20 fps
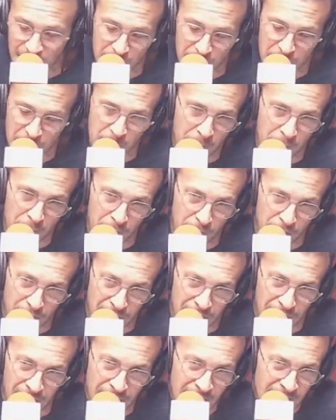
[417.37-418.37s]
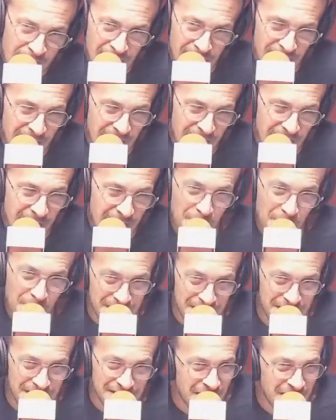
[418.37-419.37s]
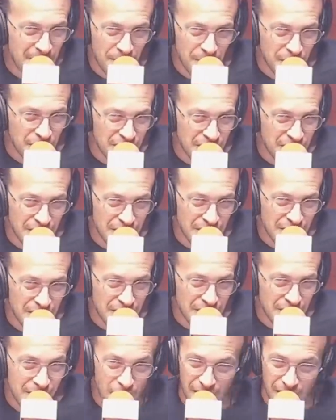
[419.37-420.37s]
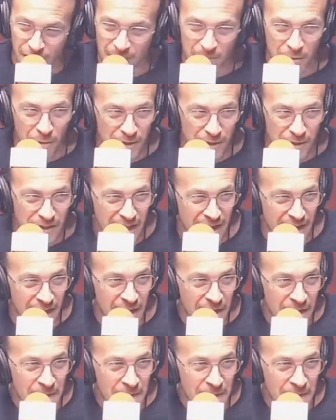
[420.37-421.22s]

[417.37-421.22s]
del mismo modo que en la competencia deportiva nunca nos damos ventaja